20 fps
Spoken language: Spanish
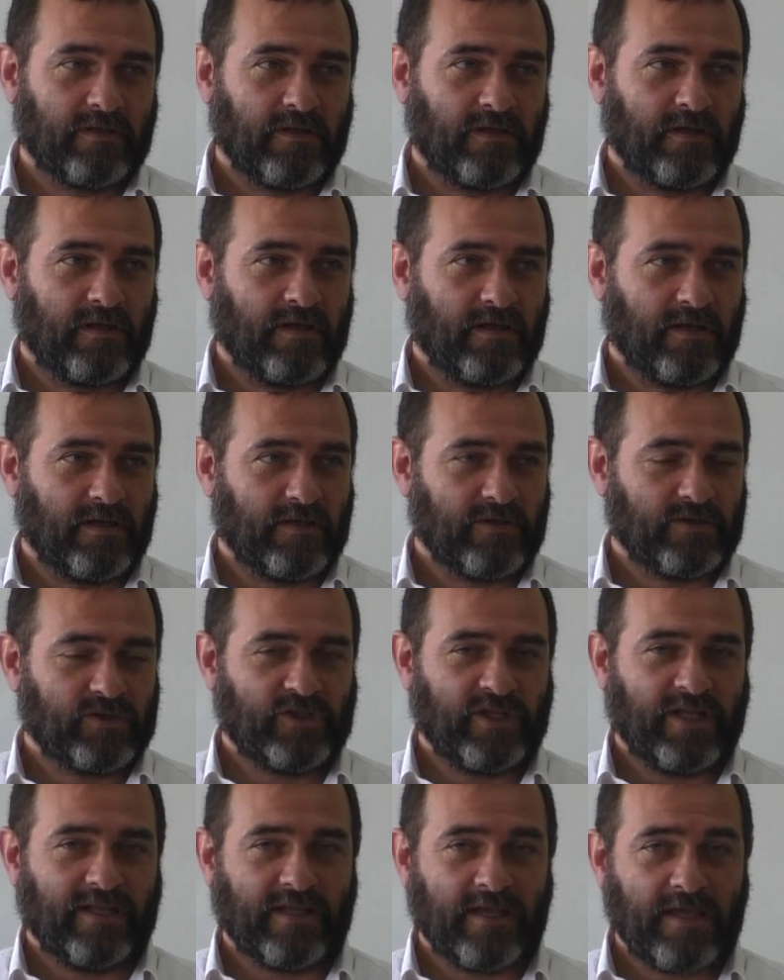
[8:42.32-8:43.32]
Eh,
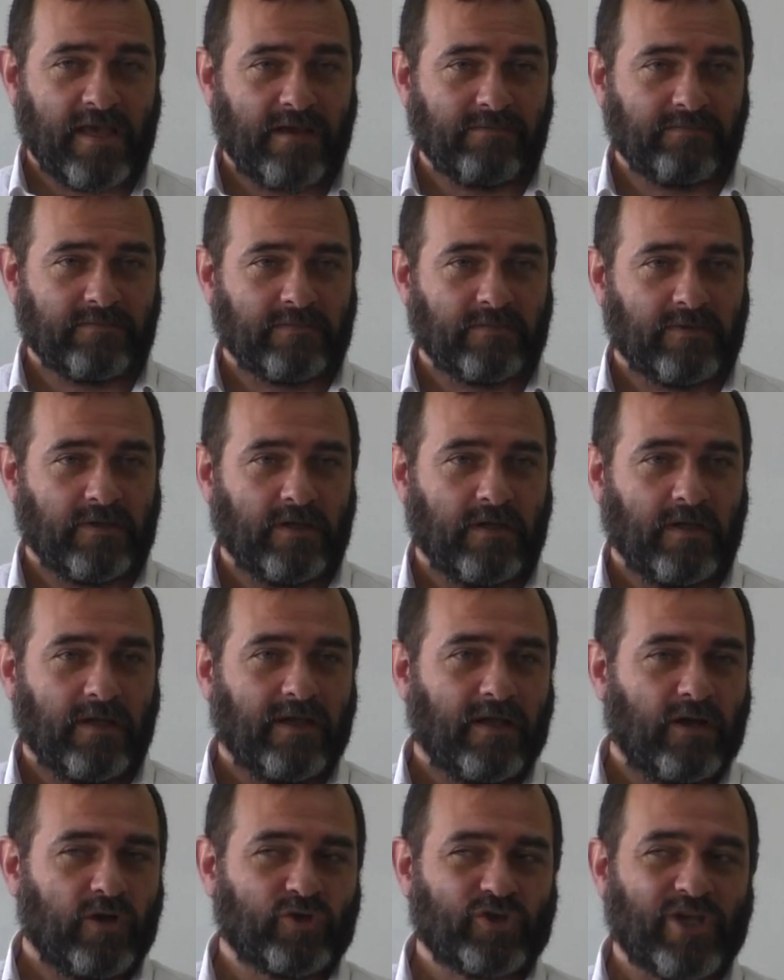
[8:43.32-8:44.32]
Shiratayam,
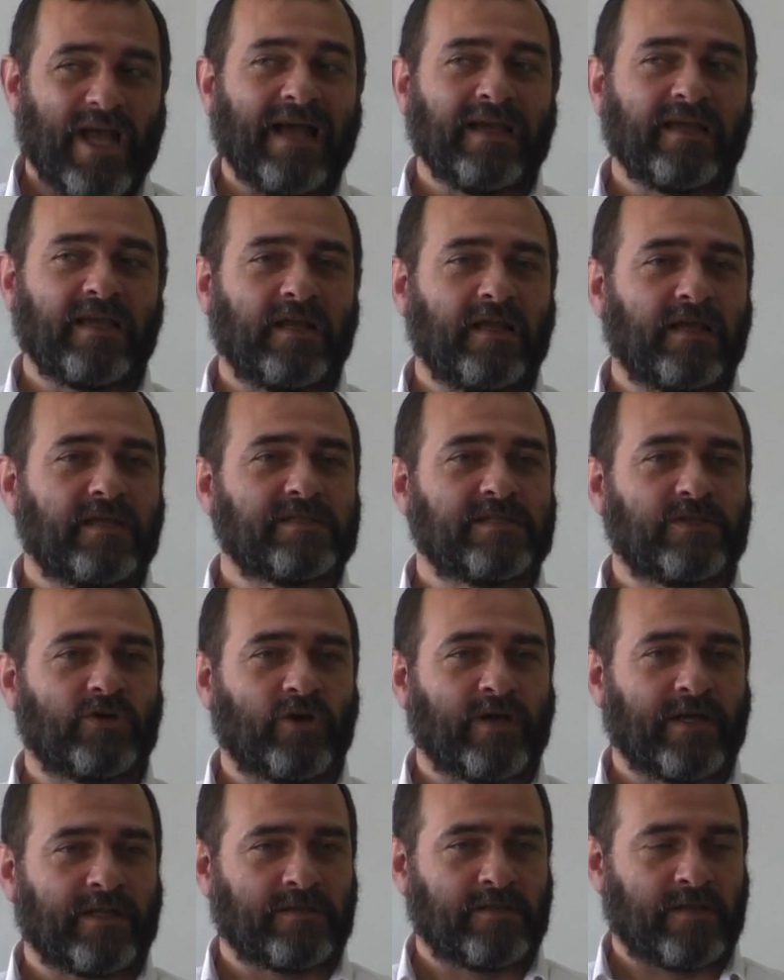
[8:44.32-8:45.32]
los ángeles quisieron
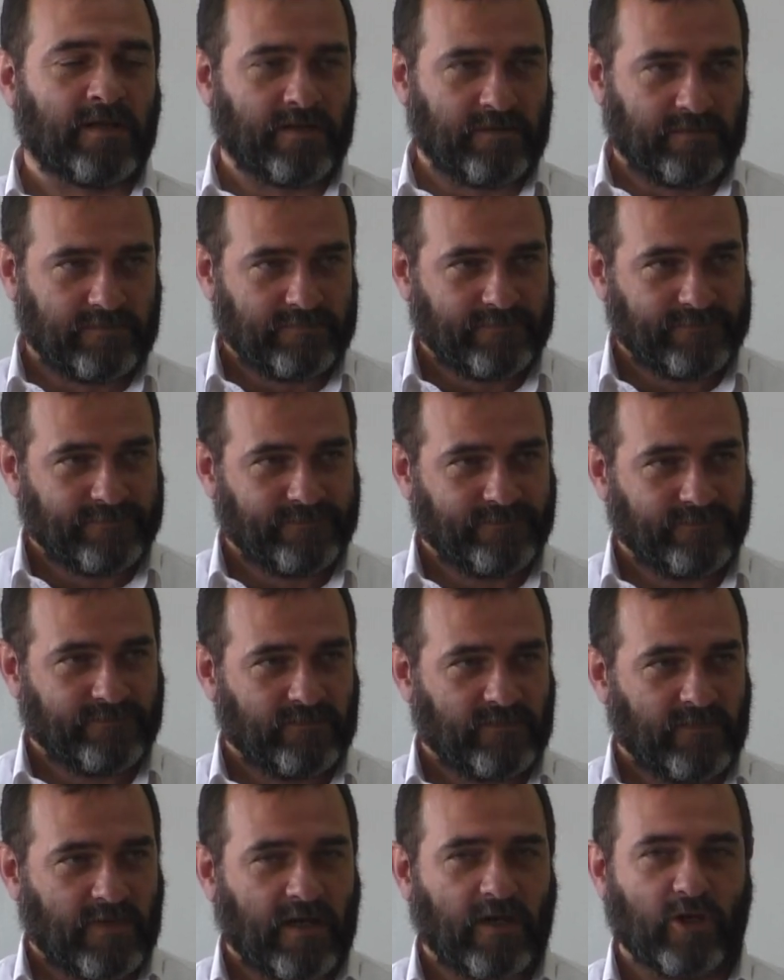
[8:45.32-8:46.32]
cantar.
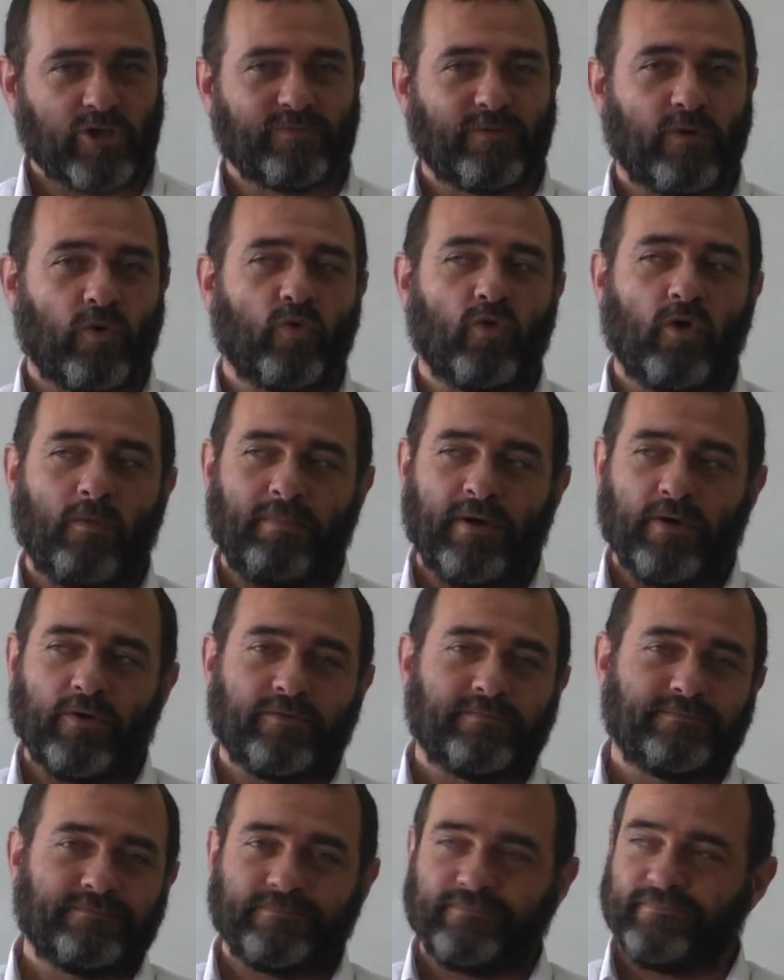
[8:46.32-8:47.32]
Caos Baruj los paró.
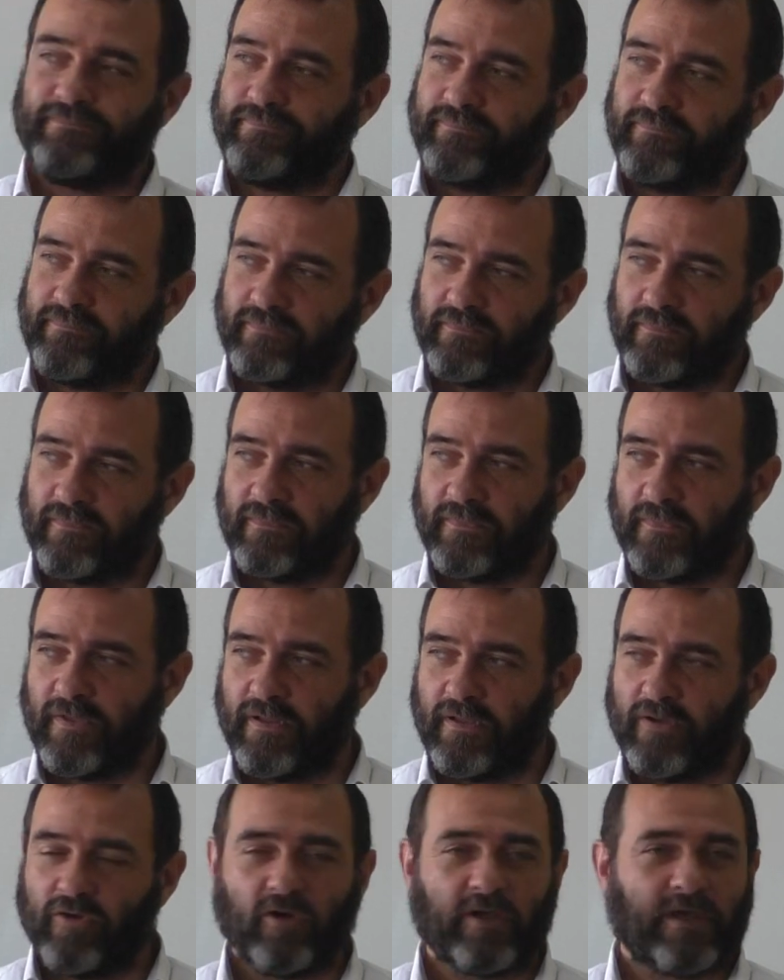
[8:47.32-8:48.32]
Les
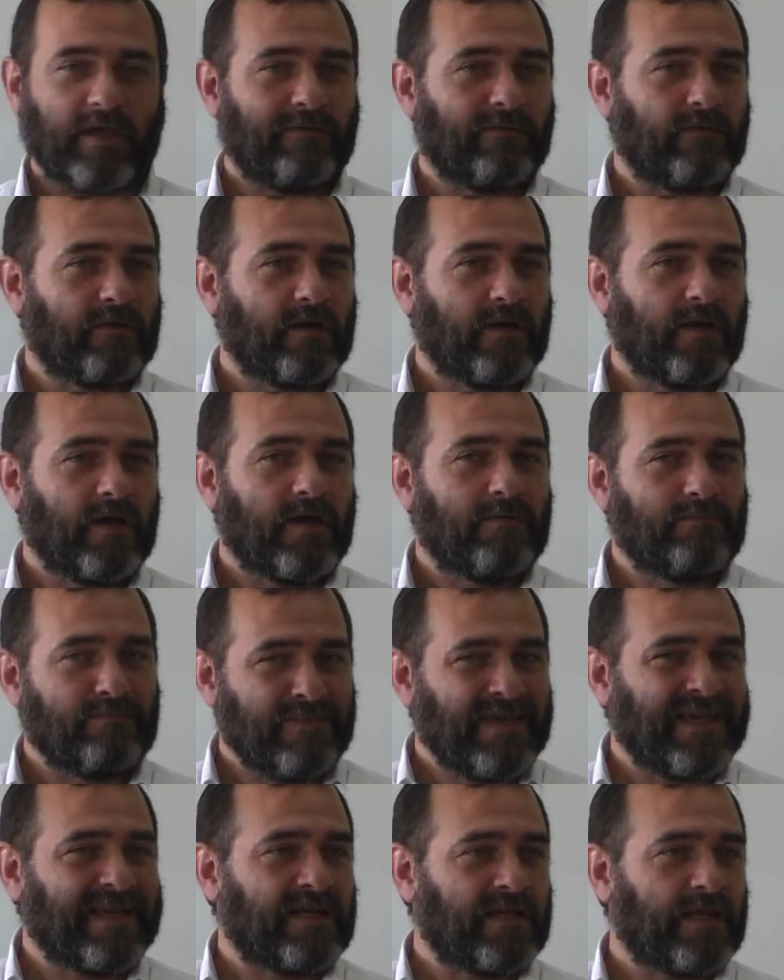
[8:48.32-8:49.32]
dijo que
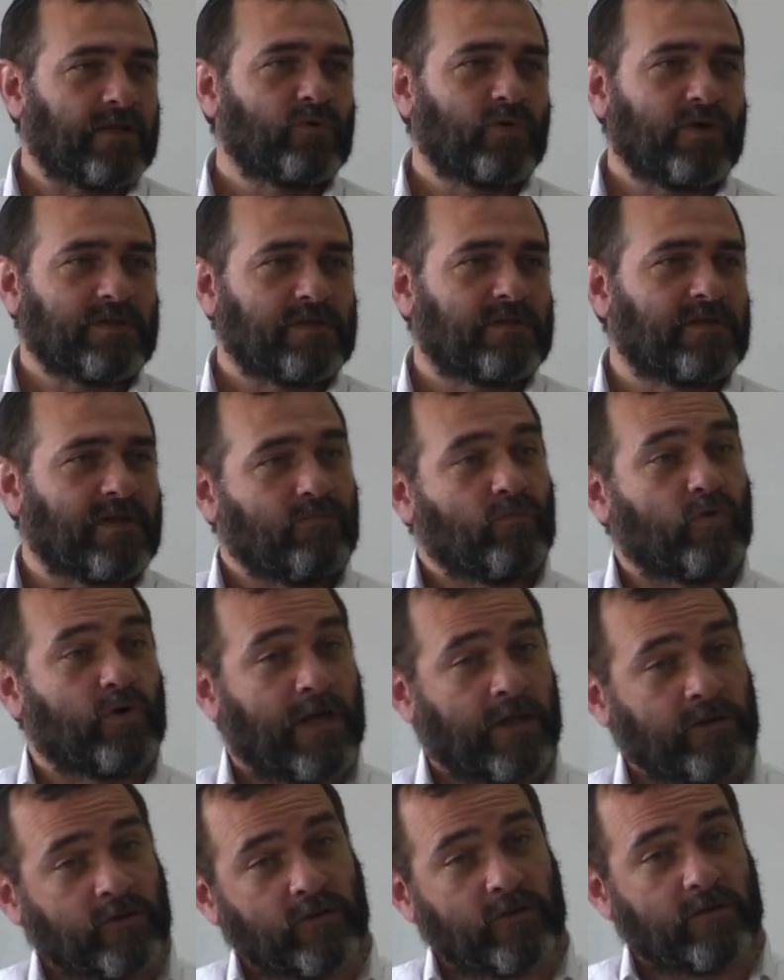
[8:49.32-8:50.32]
mis criaturas están
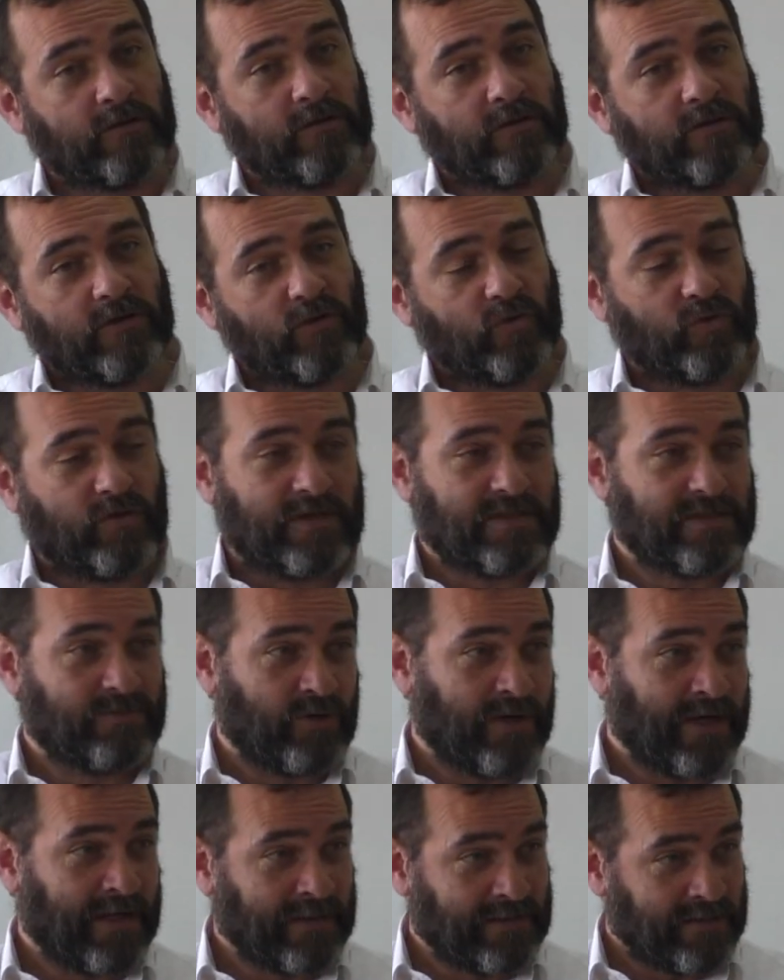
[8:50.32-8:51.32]
muriendo y ustedes se
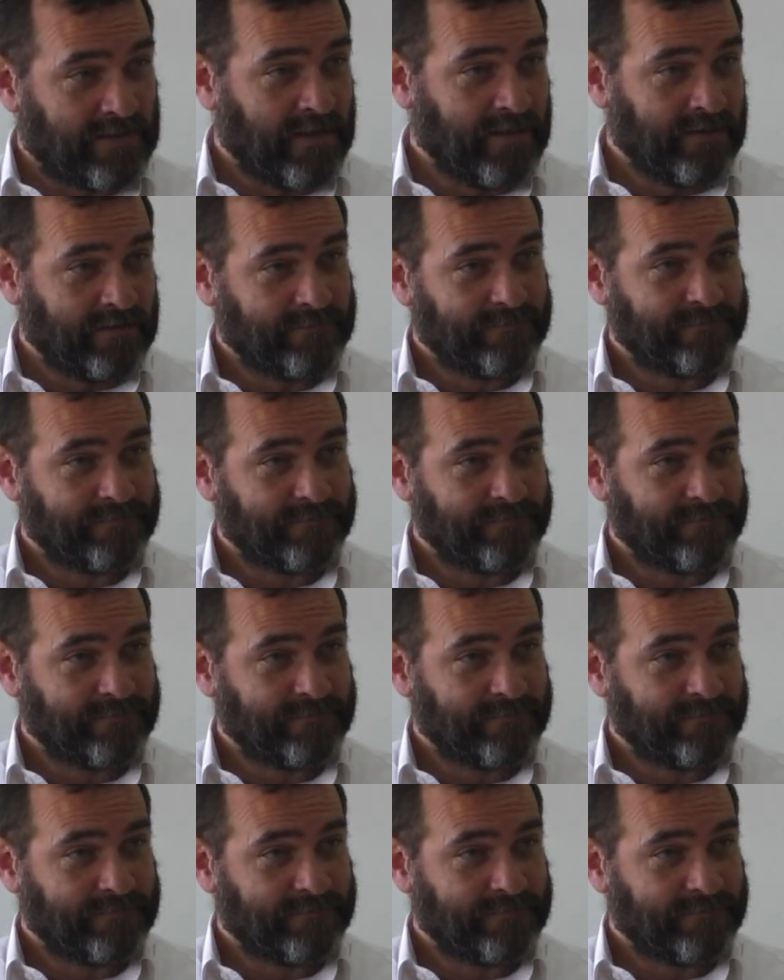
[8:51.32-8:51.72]
ponen a cantar.